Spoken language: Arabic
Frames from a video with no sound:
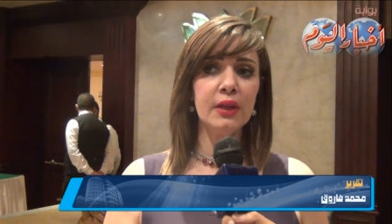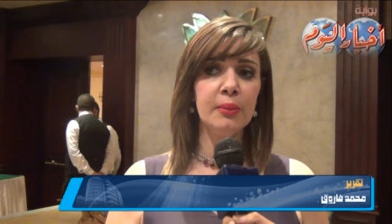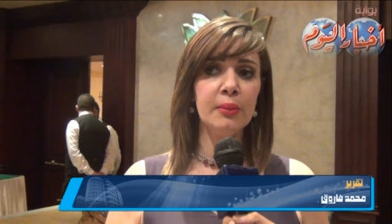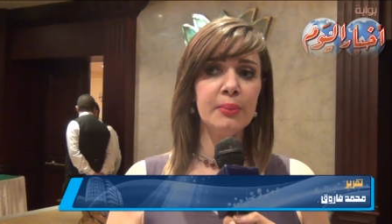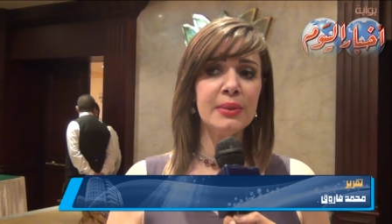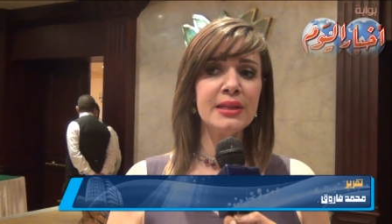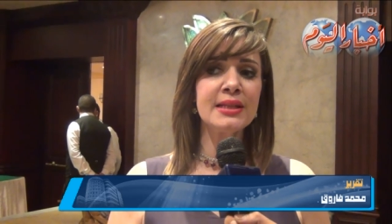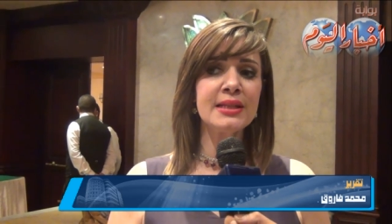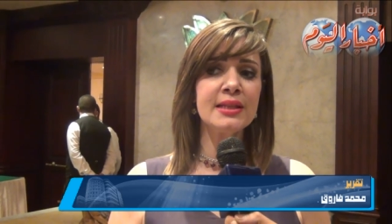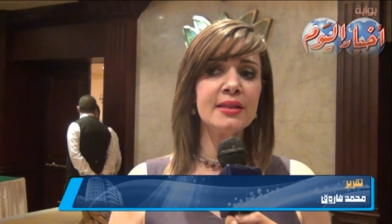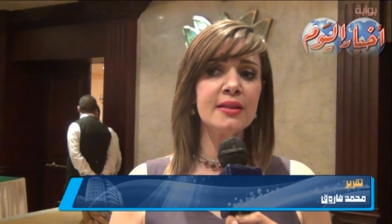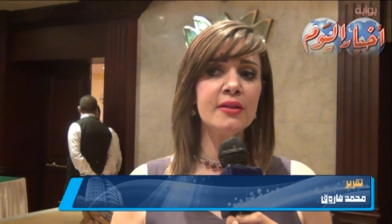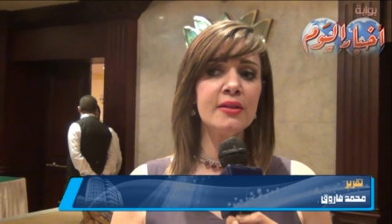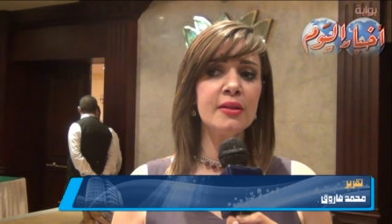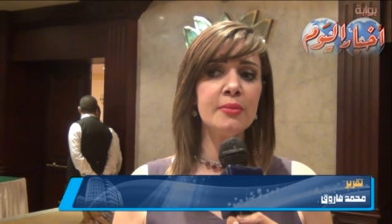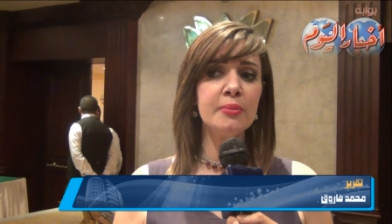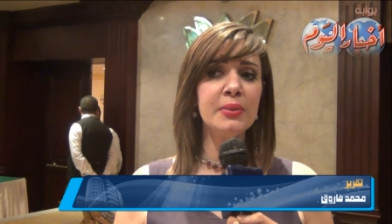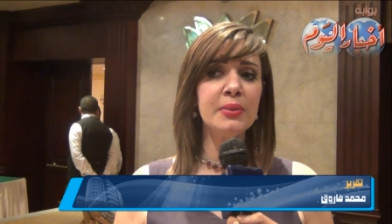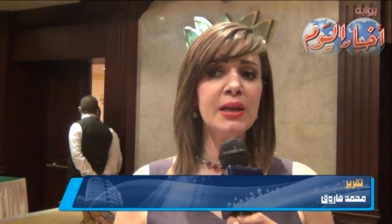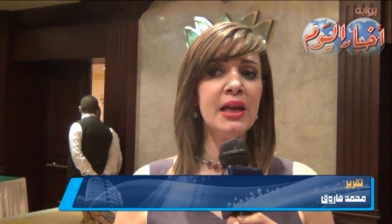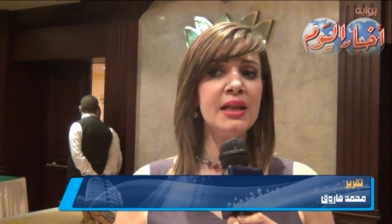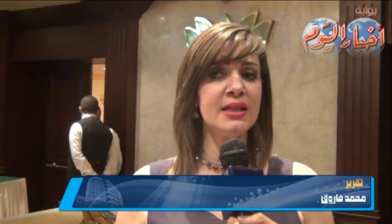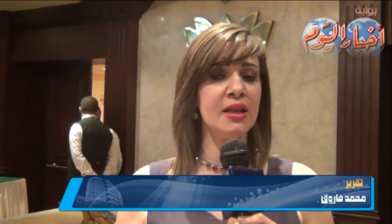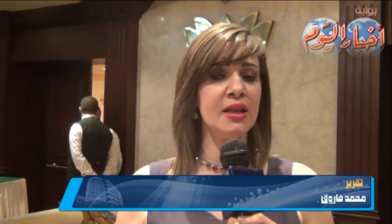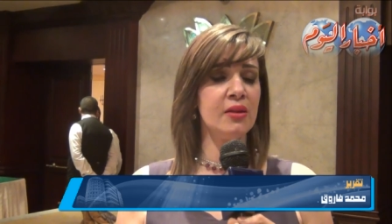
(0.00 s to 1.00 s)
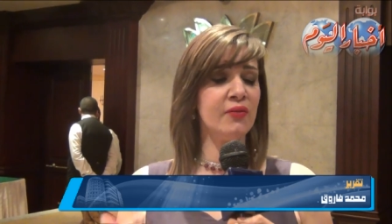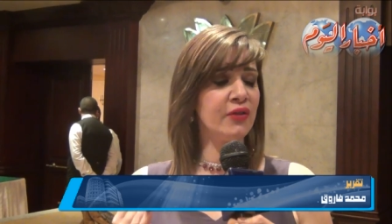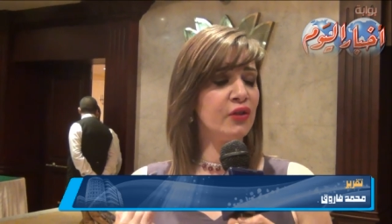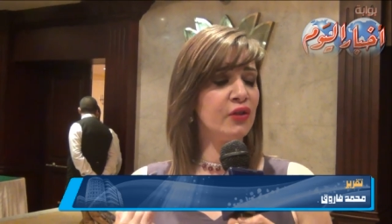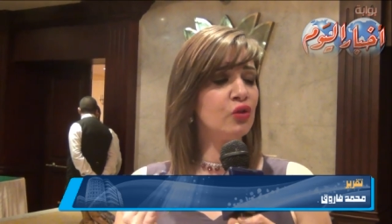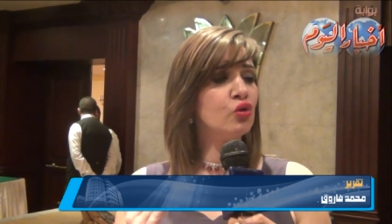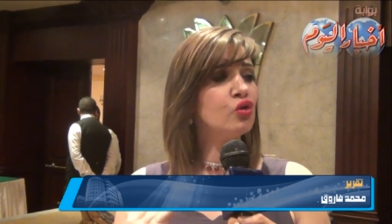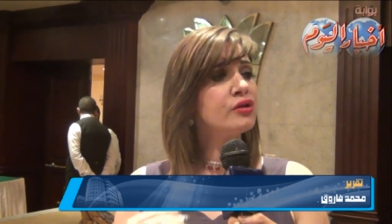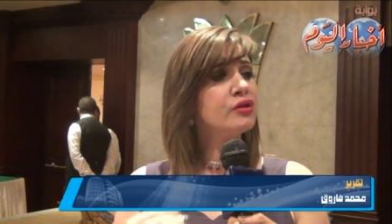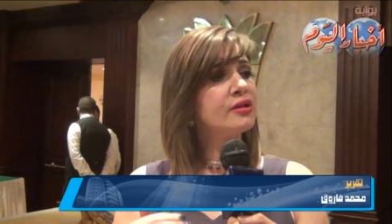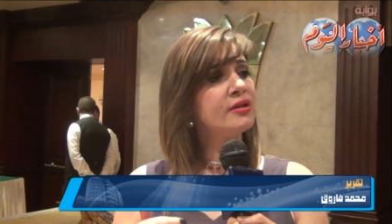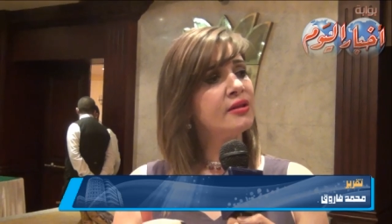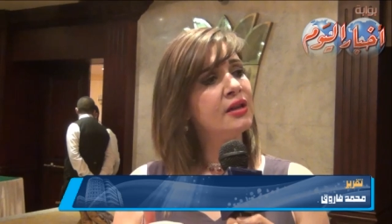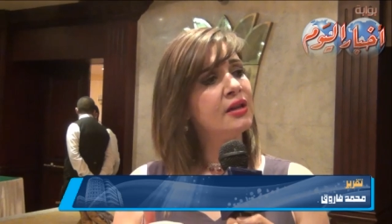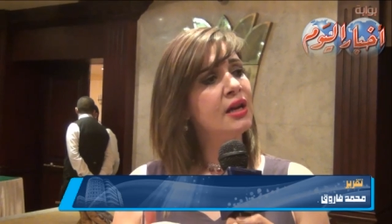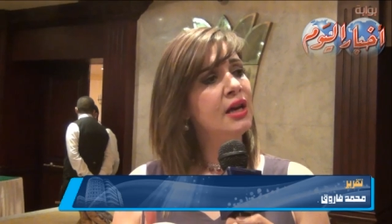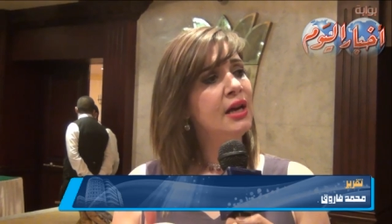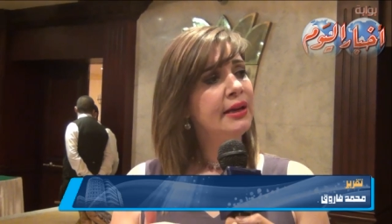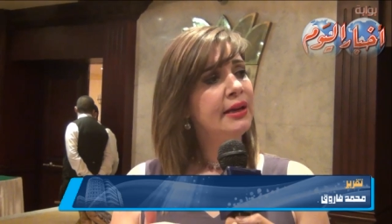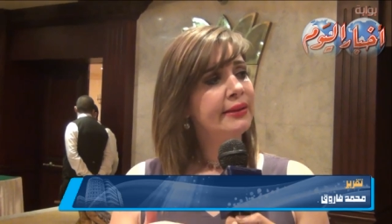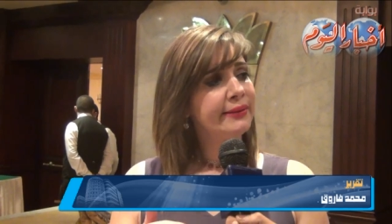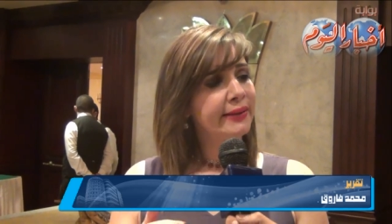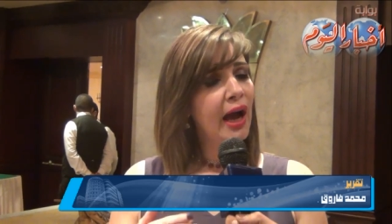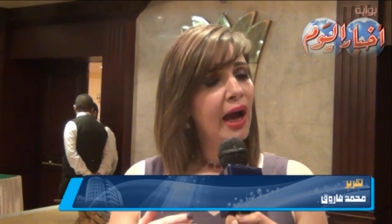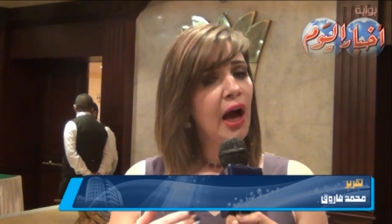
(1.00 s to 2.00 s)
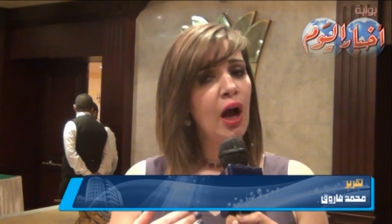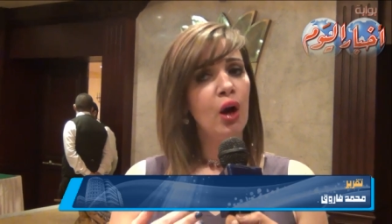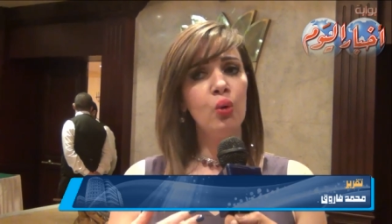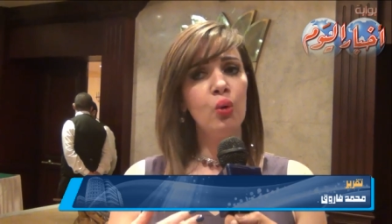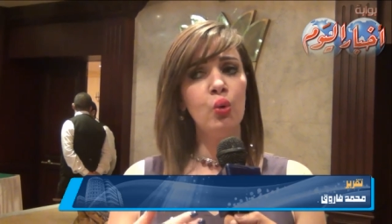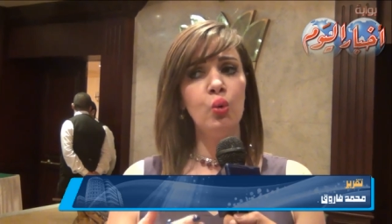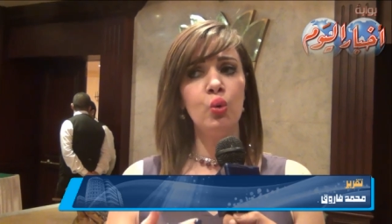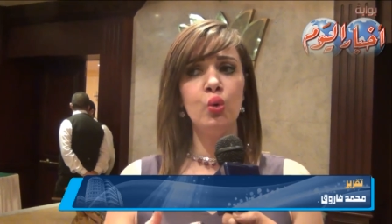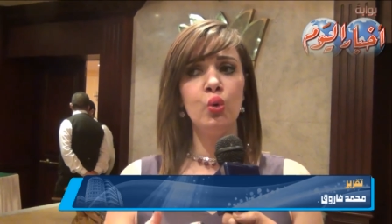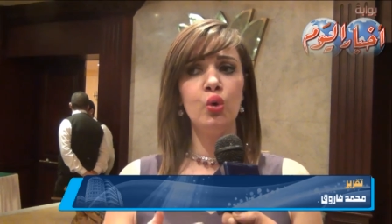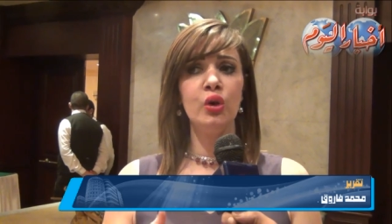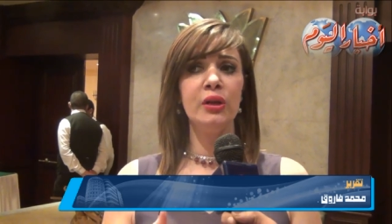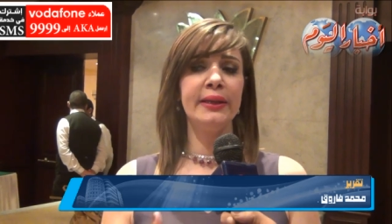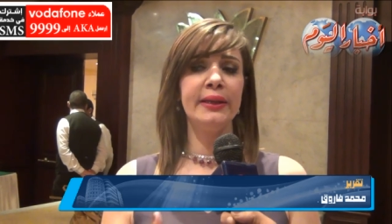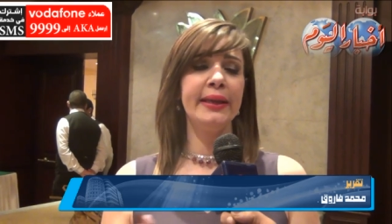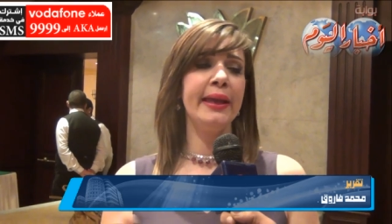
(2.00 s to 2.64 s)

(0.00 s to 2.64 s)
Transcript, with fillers: بس بيحصل في النص تحول